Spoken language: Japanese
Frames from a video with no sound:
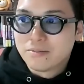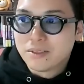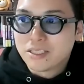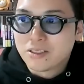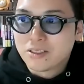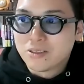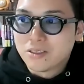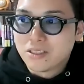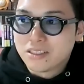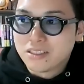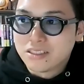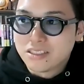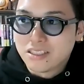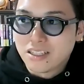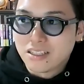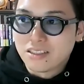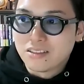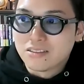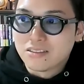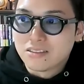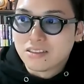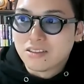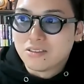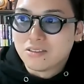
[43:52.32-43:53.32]
まあそういう感じに
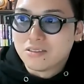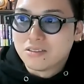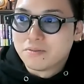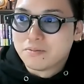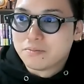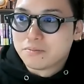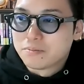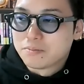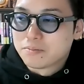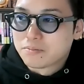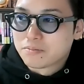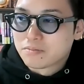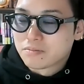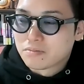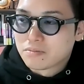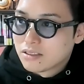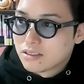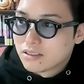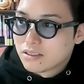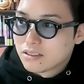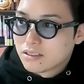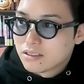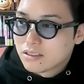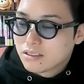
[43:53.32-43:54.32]
なってるんですけど。
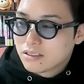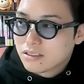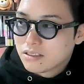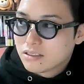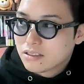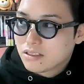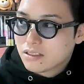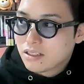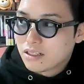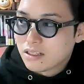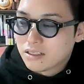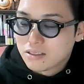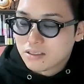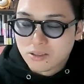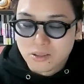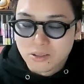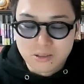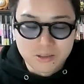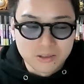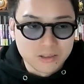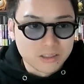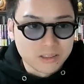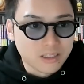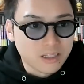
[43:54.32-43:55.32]
なんかそ
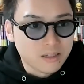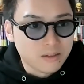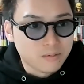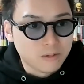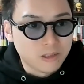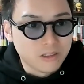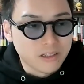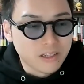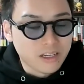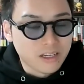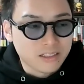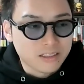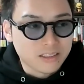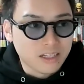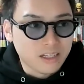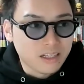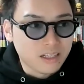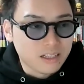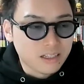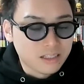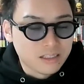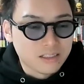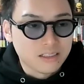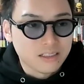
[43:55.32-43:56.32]
の当時でもう A8
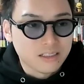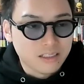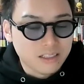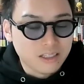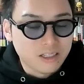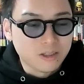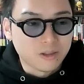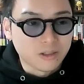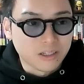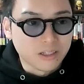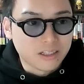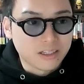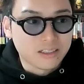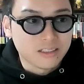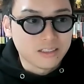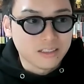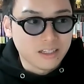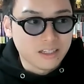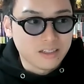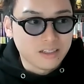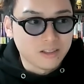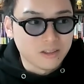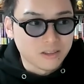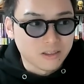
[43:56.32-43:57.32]
で1個で管
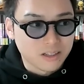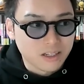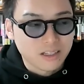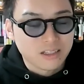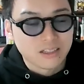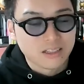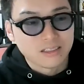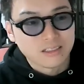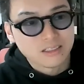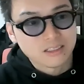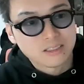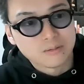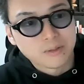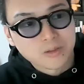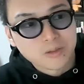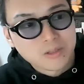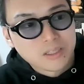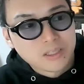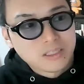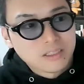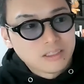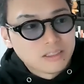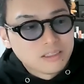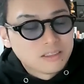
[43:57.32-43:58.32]
理できるようになったんで、
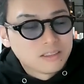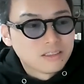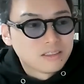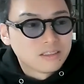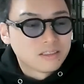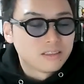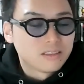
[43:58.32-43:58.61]
スマホとかね。